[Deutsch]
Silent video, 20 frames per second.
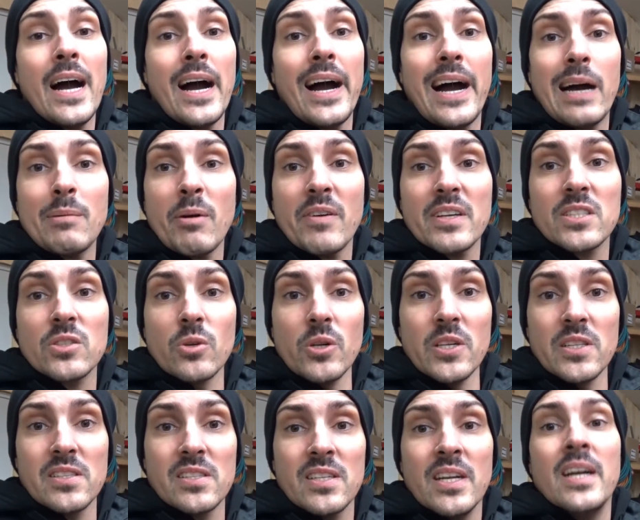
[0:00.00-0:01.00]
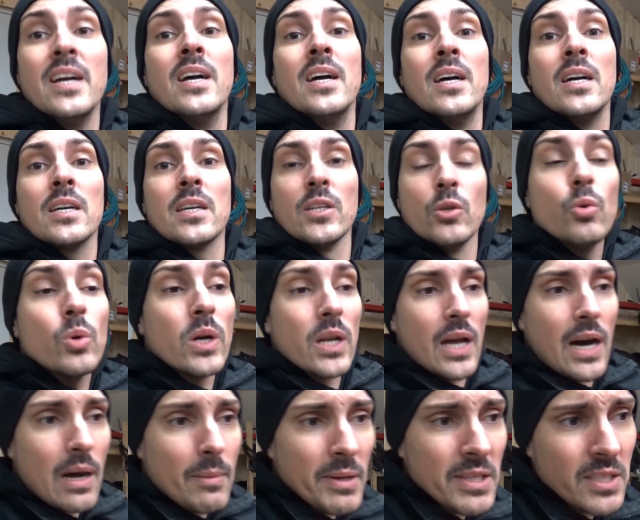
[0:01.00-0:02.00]
Aber was soll's. Genug
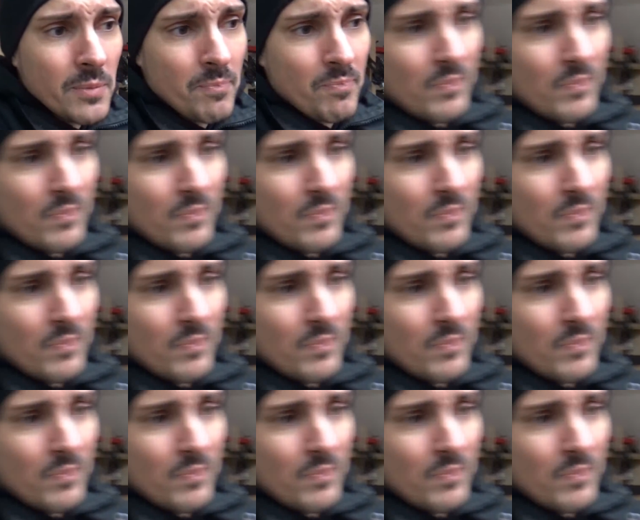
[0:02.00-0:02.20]
gelabert.